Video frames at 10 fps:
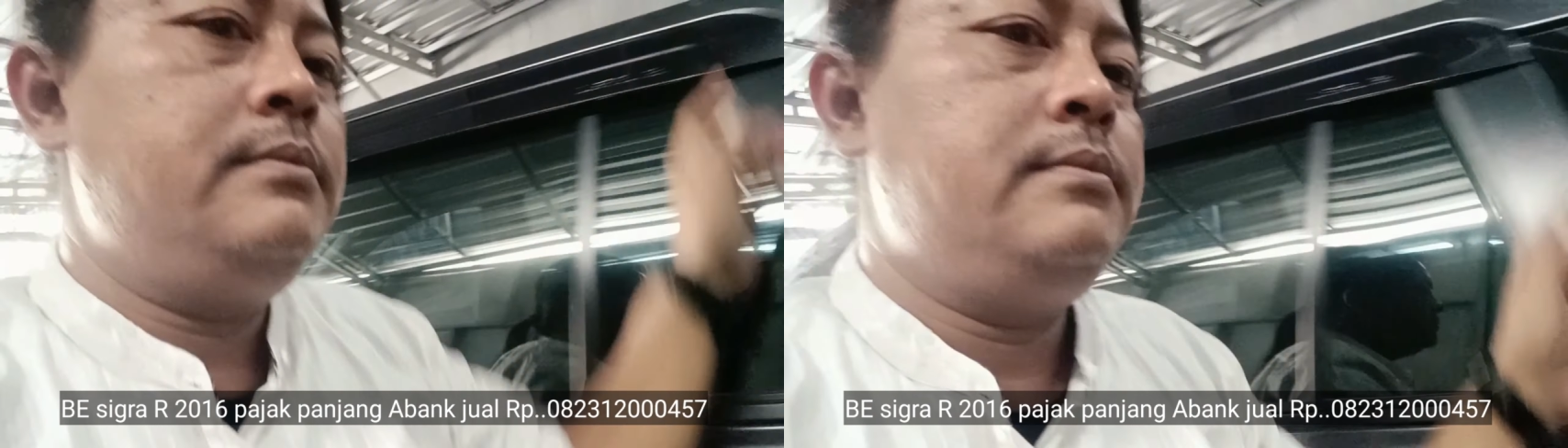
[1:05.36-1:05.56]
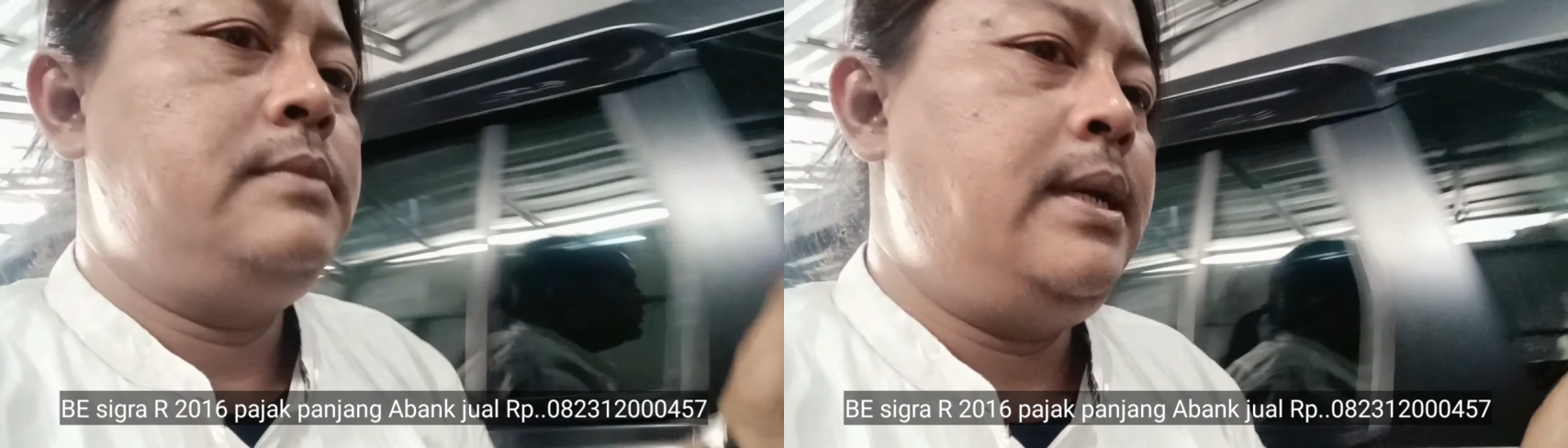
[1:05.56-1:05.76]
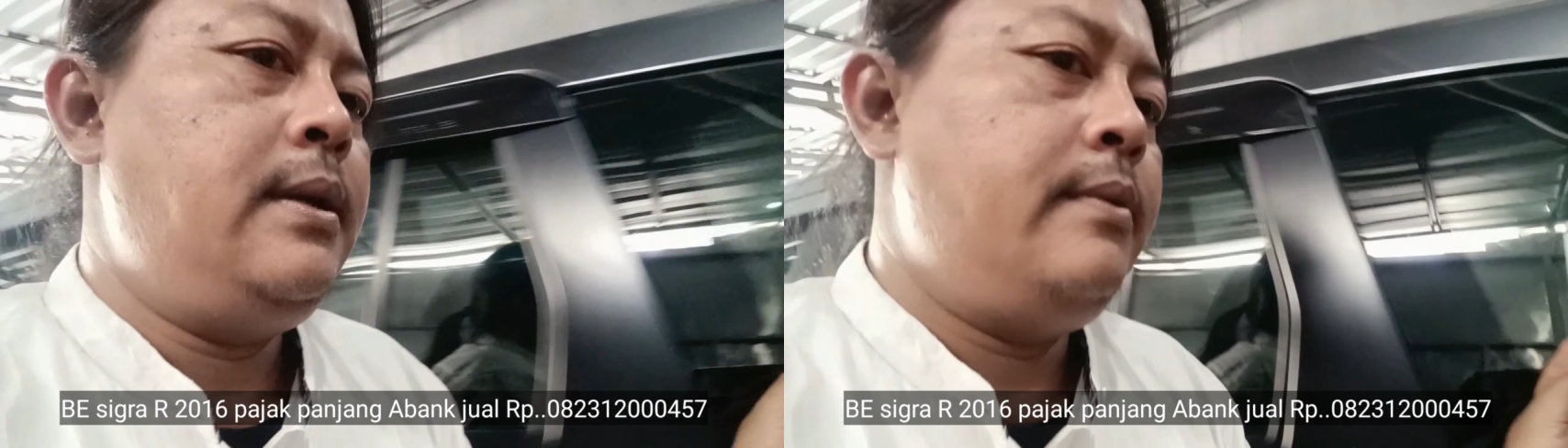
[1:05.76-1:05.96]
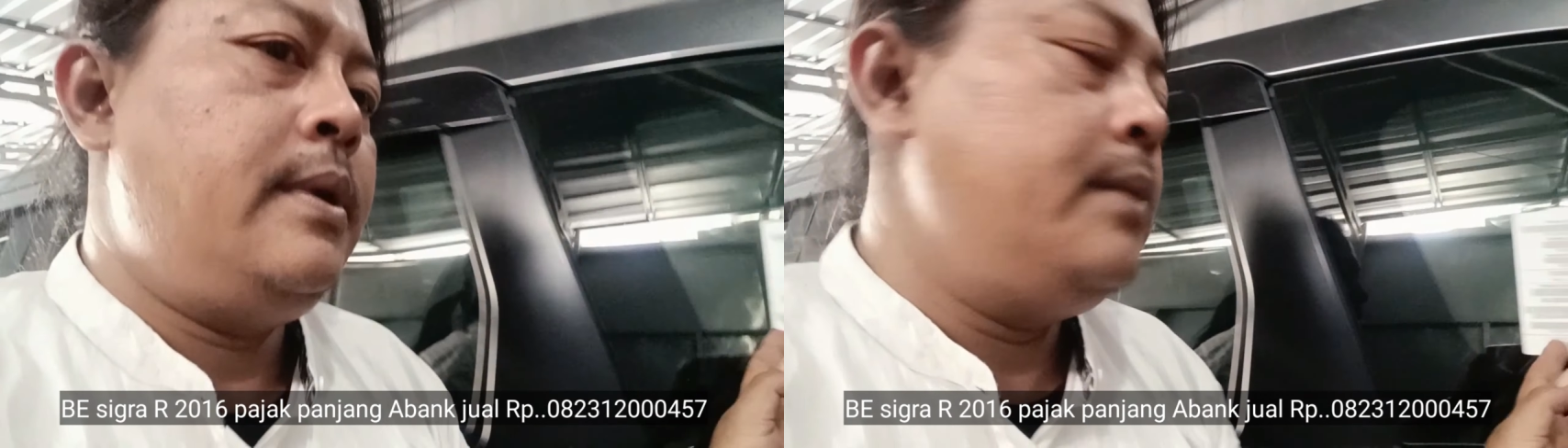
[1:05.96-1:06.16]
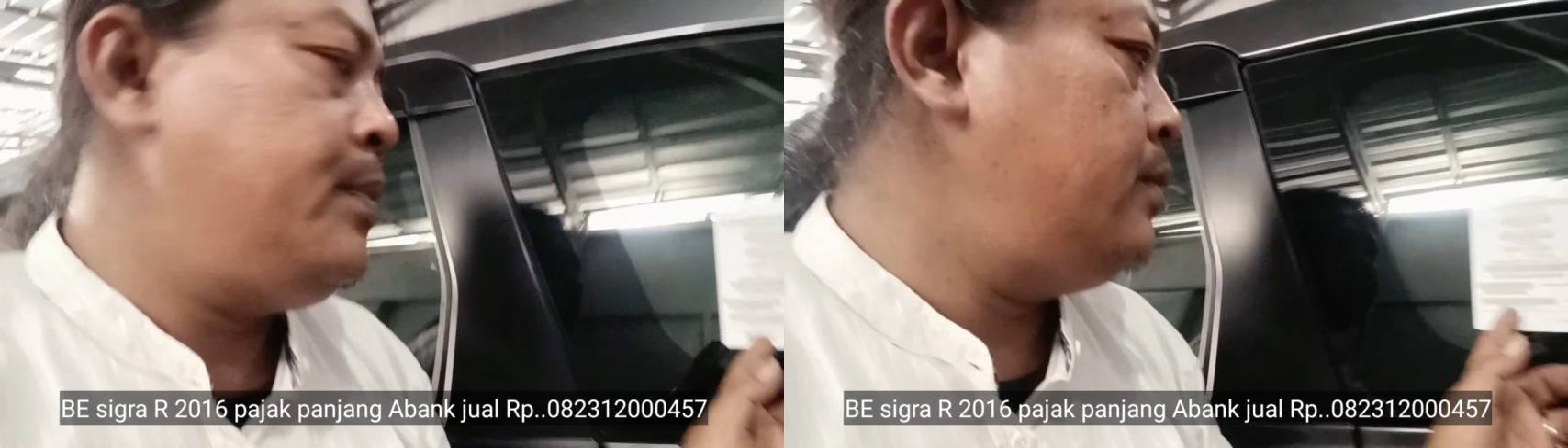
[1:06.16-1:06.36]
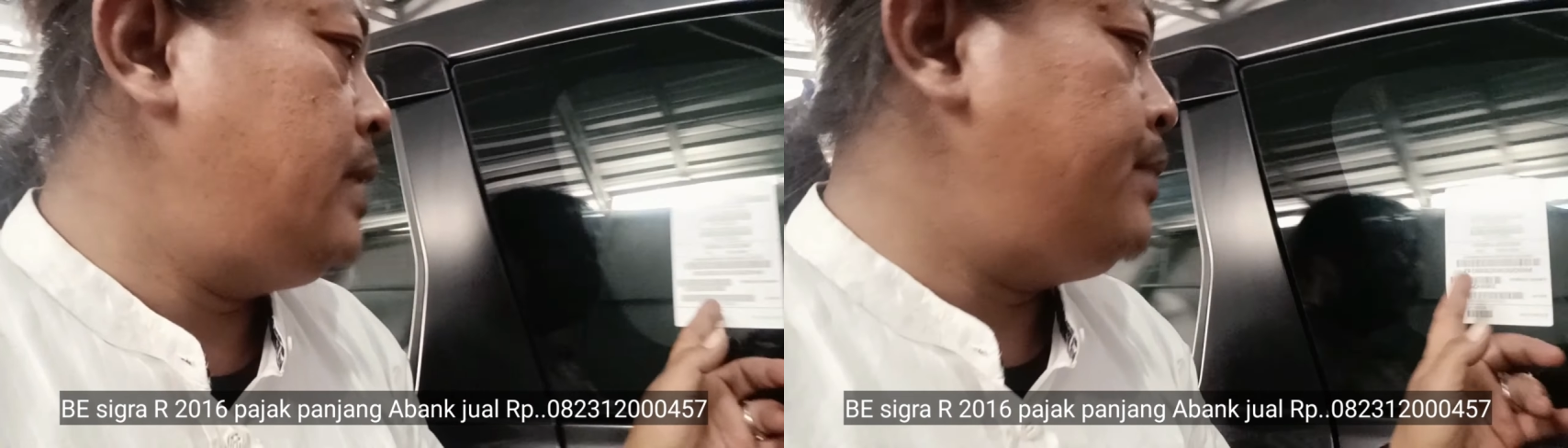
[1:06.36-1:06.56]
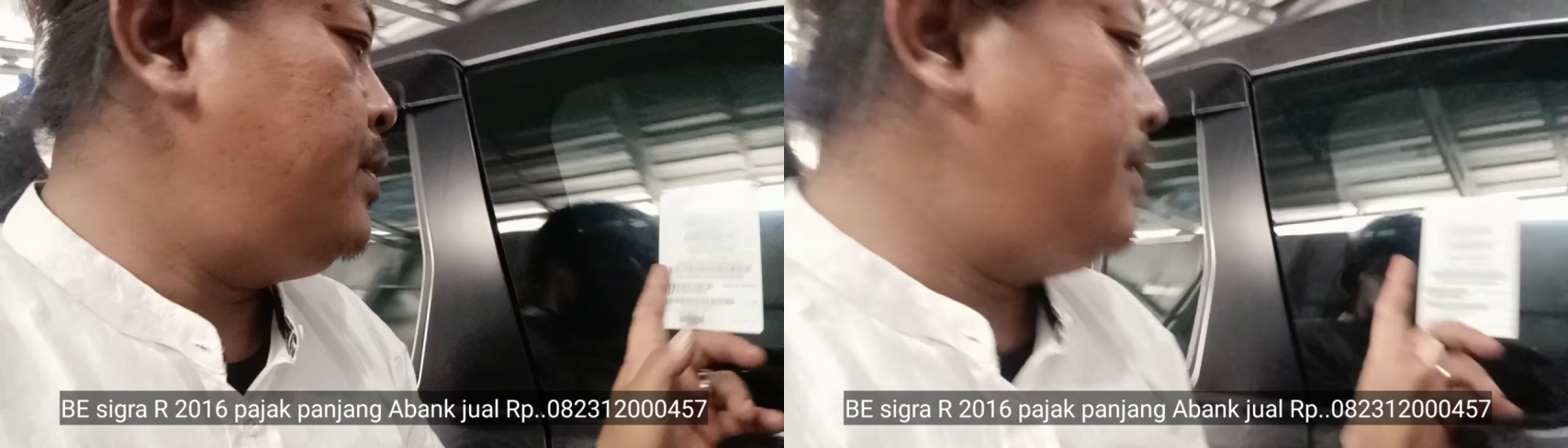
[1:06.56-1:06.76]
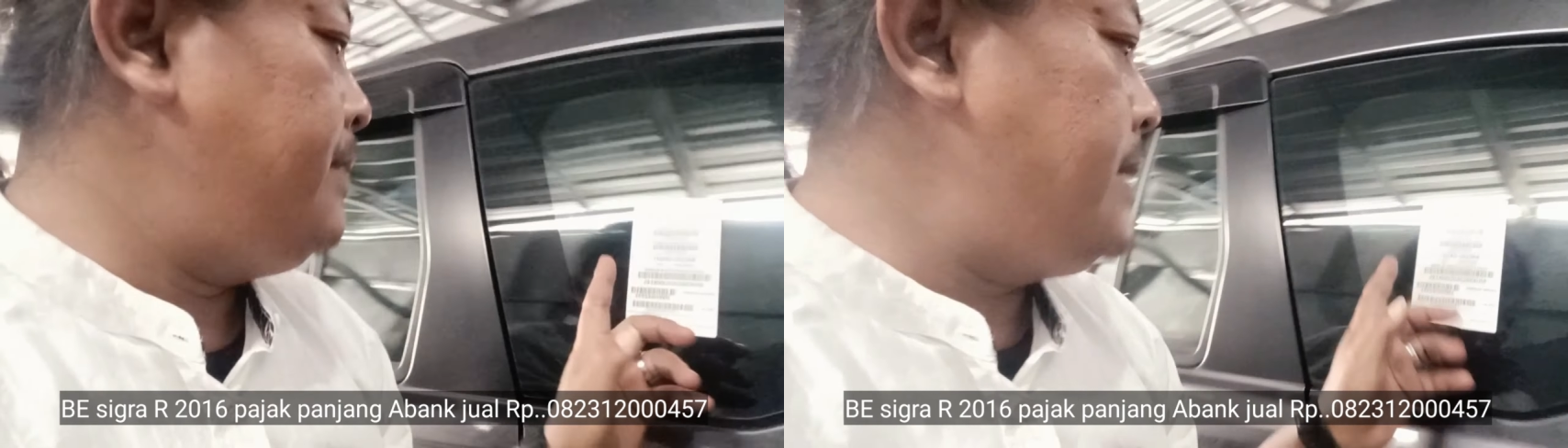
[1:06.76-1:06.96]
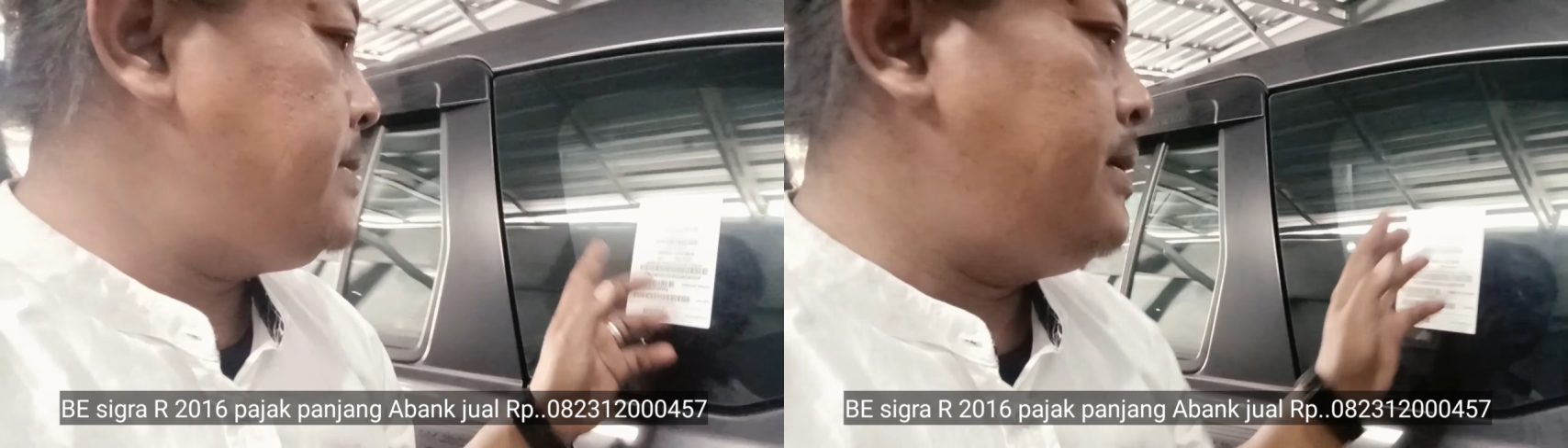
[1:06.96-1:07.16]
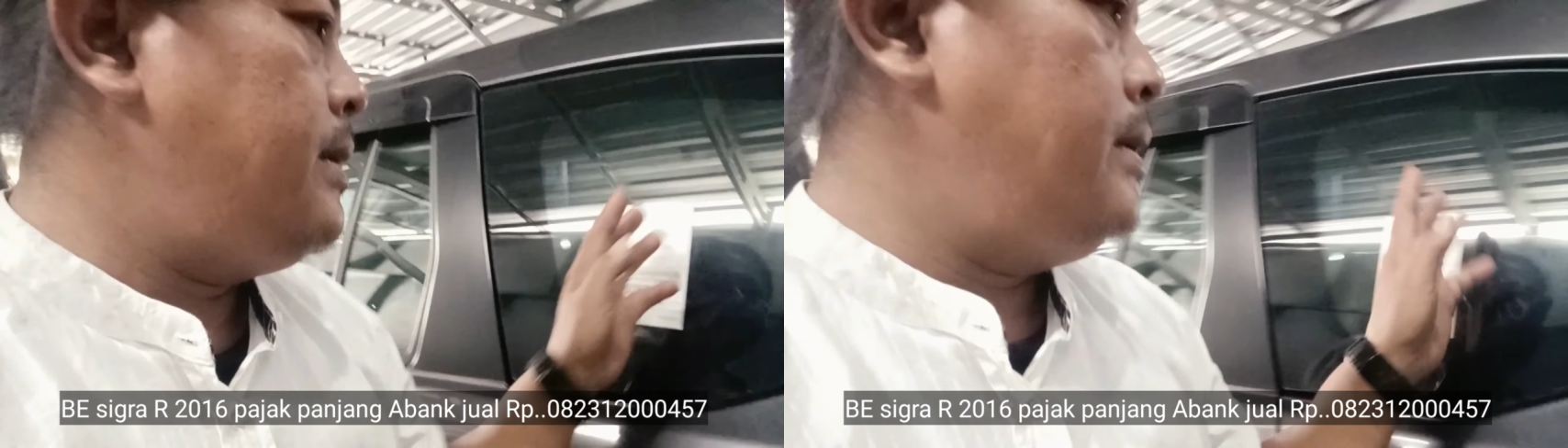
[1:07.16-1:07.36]
ya, walaupun 2016
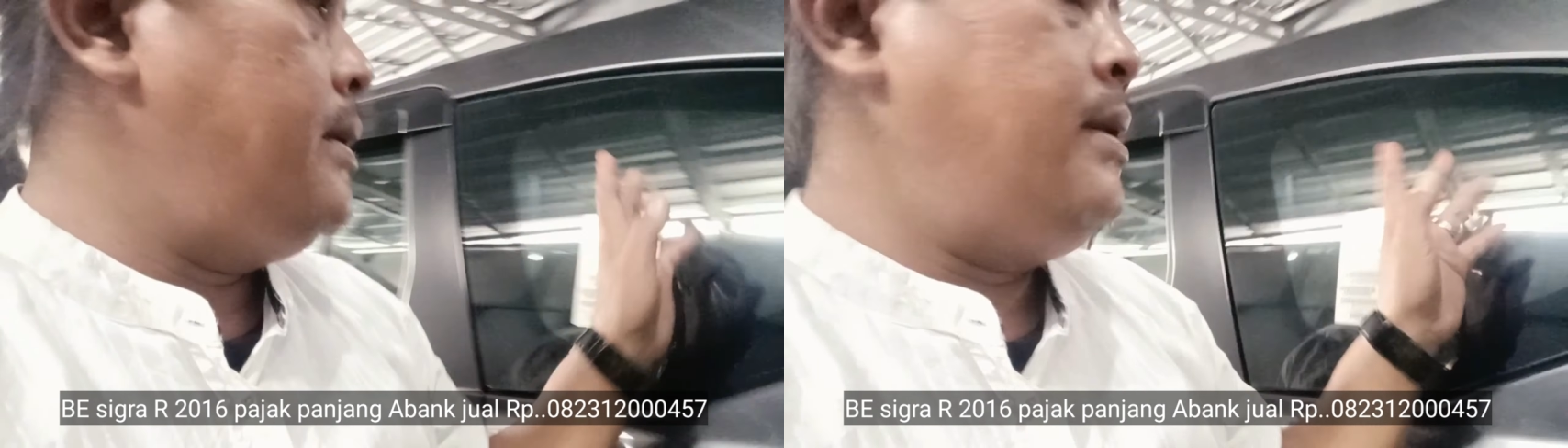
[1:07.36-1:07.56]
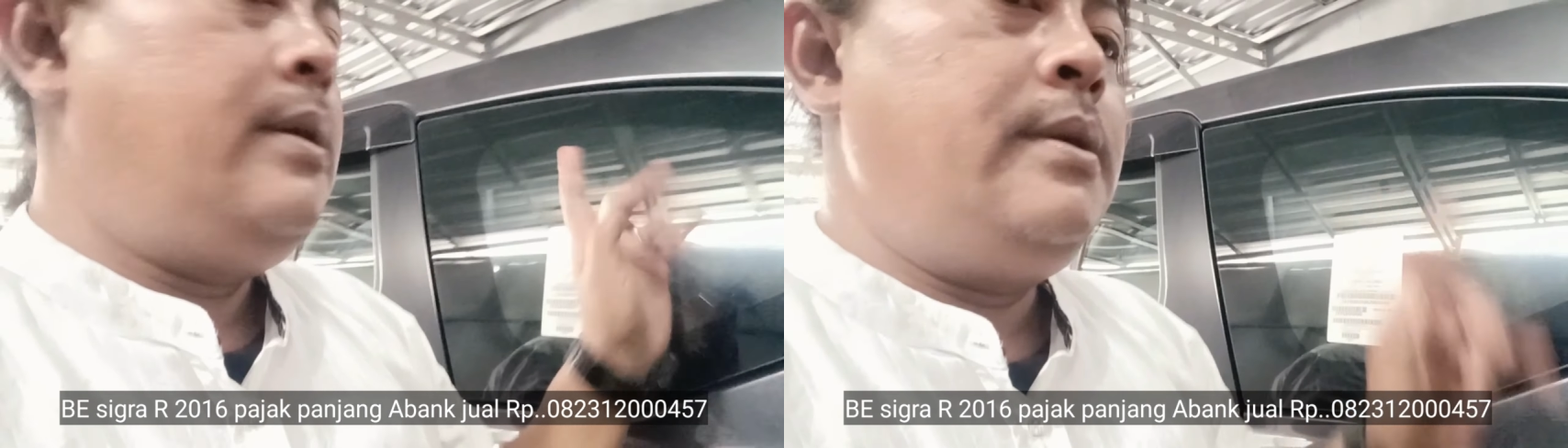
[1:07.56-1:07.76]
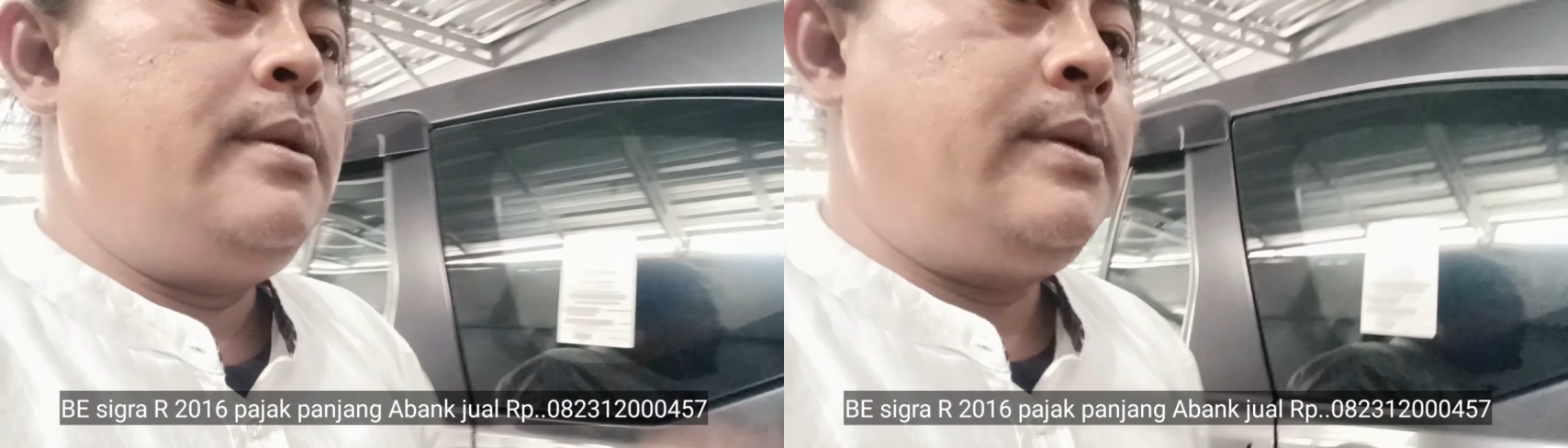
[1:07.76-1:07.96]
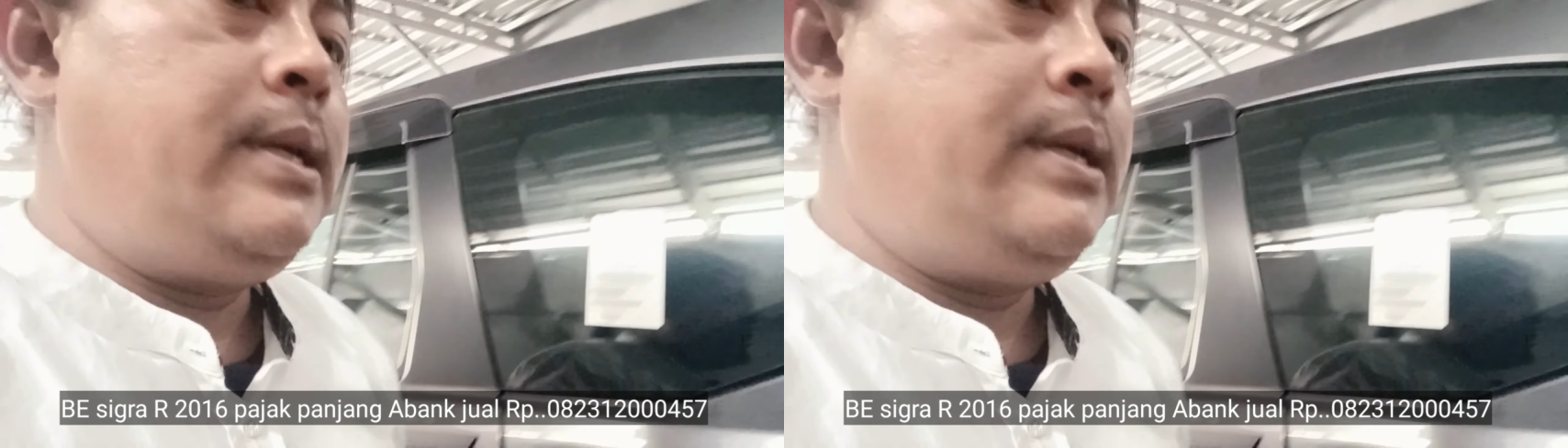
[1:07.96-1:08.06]
kita